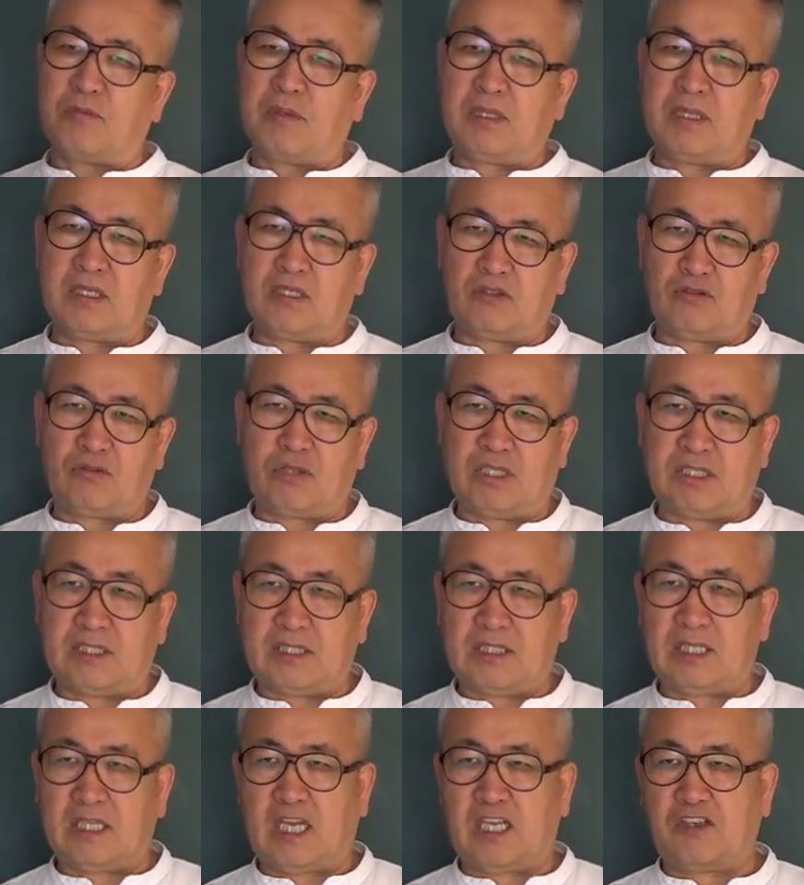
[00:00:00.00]
만날 수가
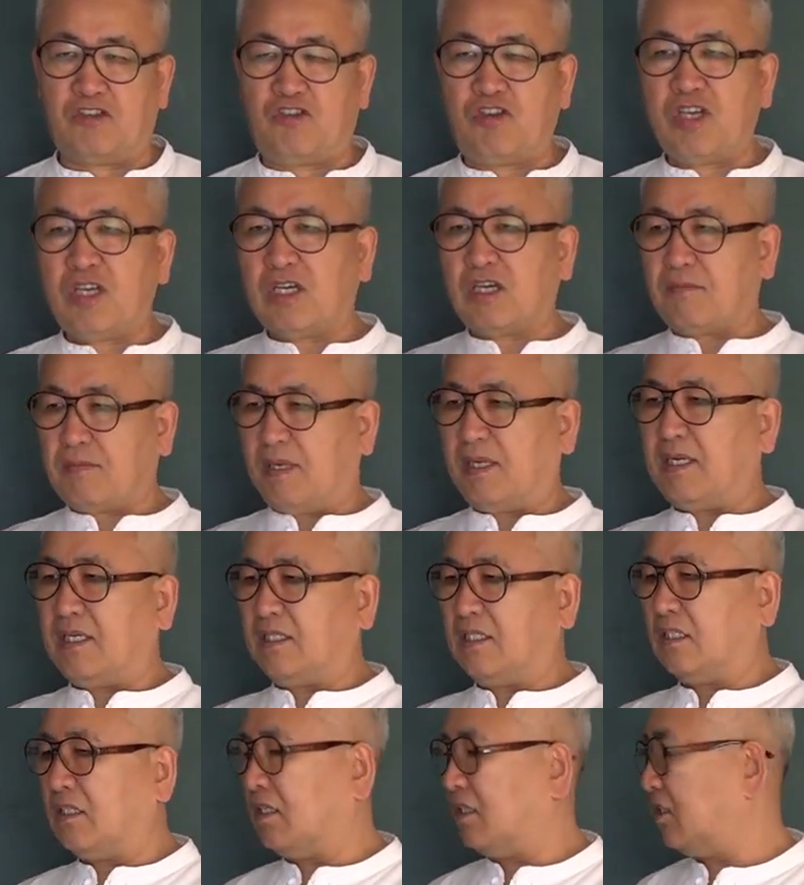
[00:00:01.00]
있으니까 기회가
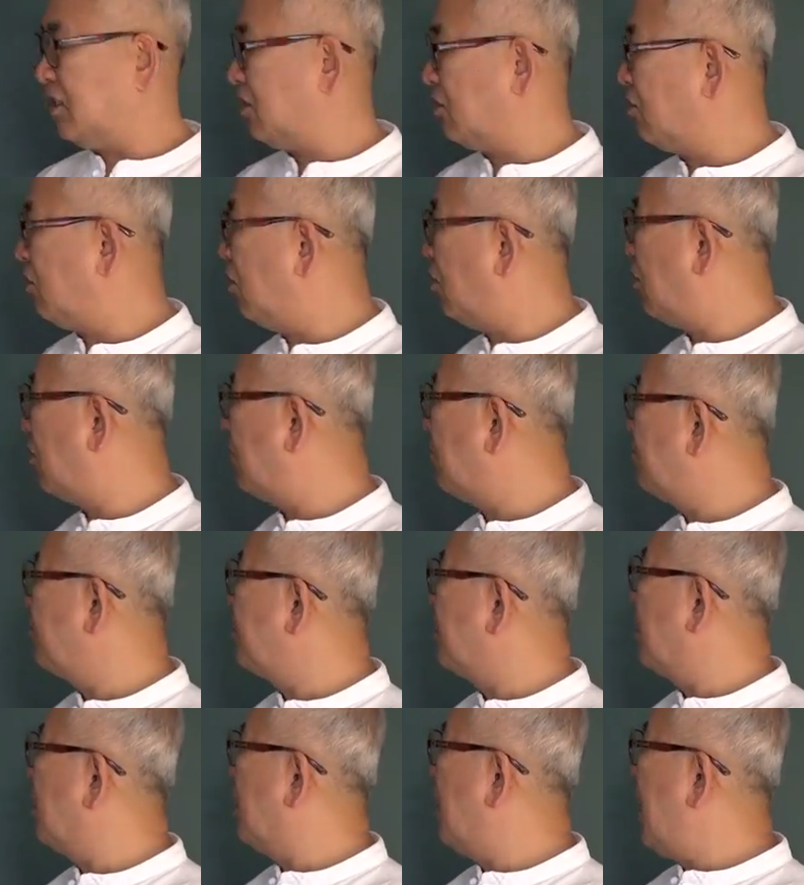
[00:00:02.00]
많아지겠고,
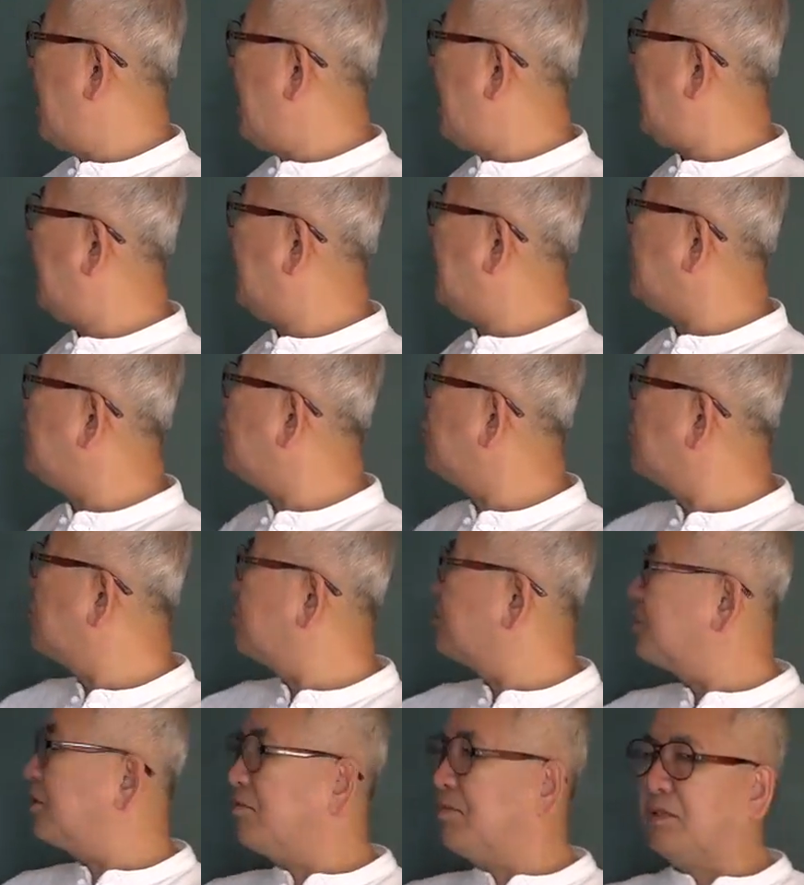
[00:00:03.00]
하나도
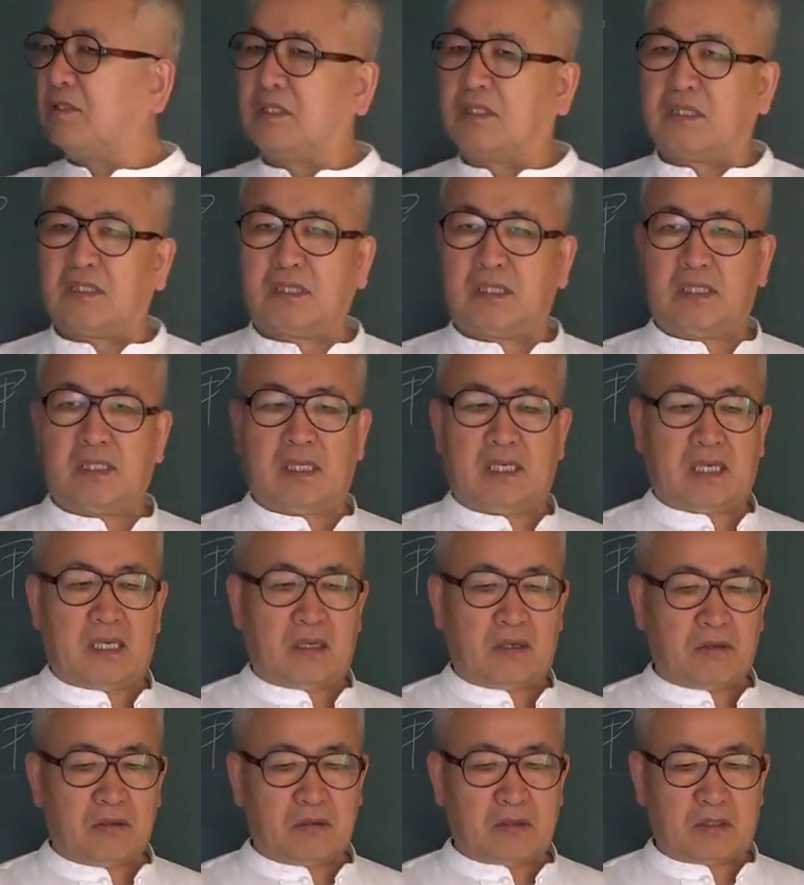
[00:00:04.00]
없으면 어떻게
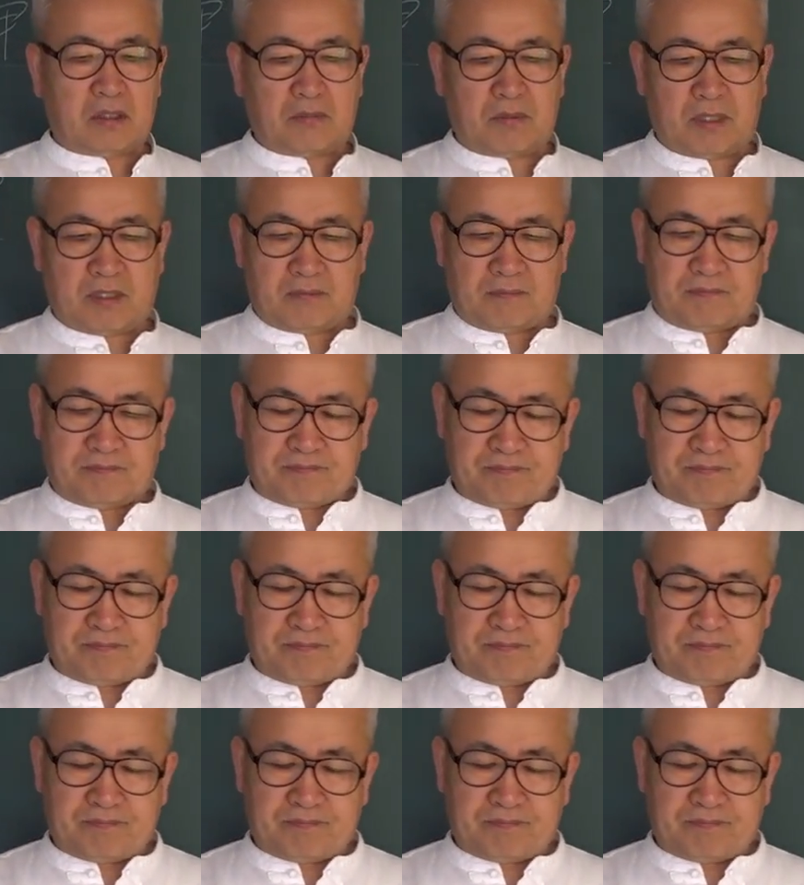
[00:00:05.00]
되나요? 그러면